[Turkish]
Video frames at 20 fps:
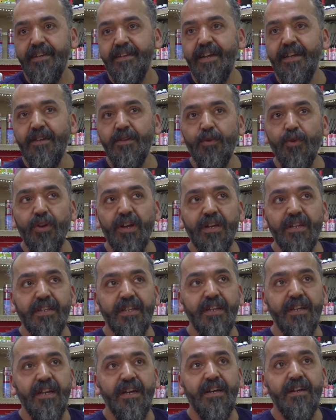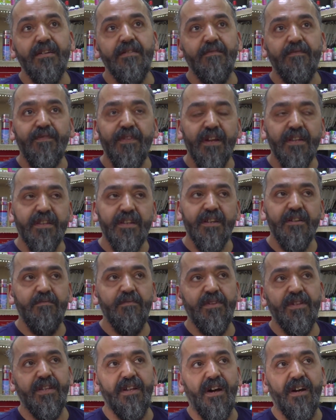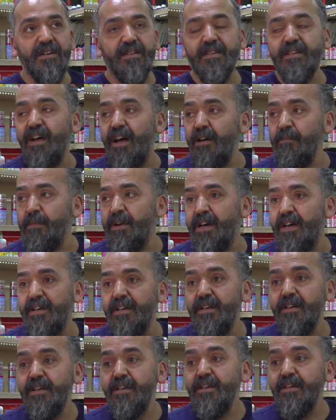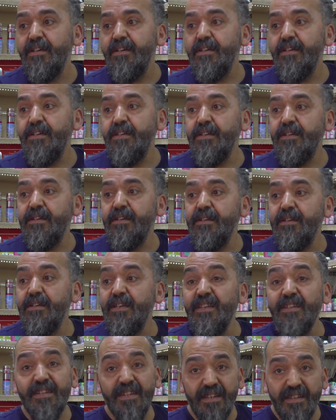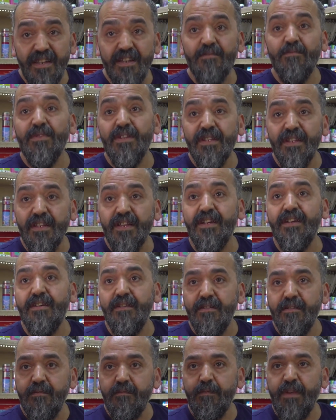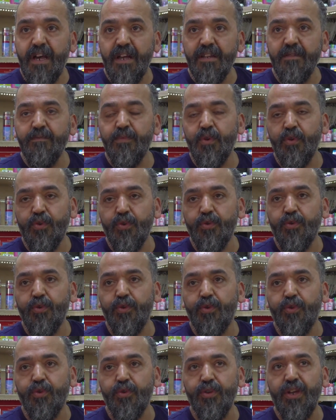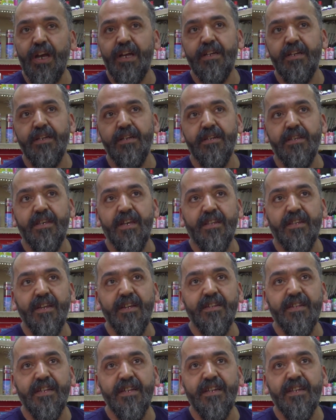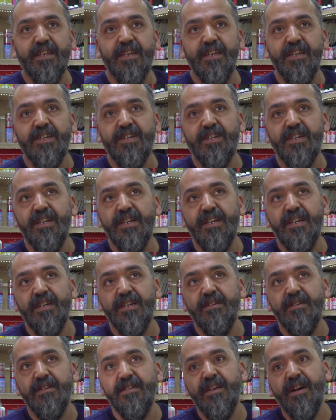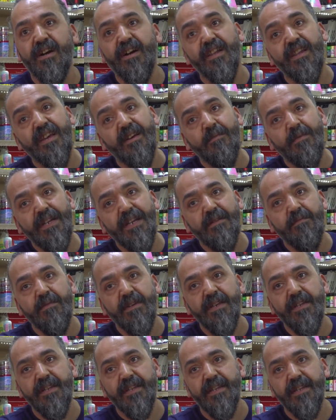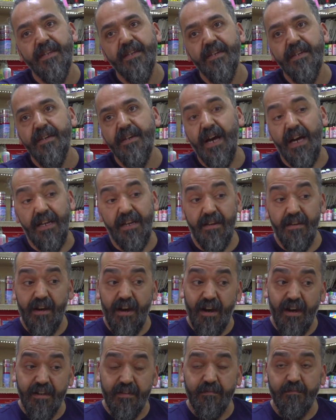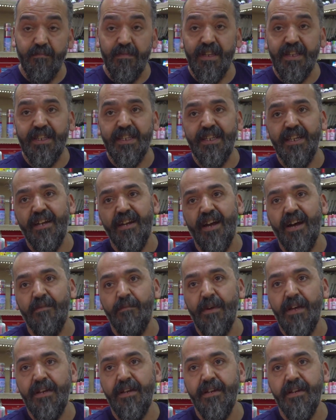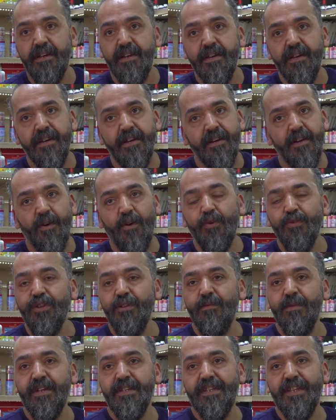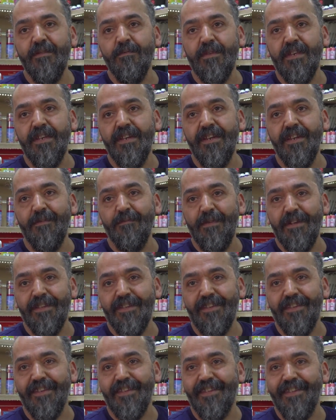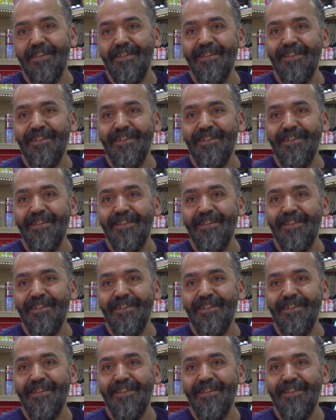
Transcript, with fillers: Yani dolayısıyla fiyatlarımız arttı ama e, insanlarımızda da bir alım gücü düştü. Yani geçen seneki işleri yakalayabilir miyiz? Hani artmasına rağmen onda biraz temkinliyim açıkçası.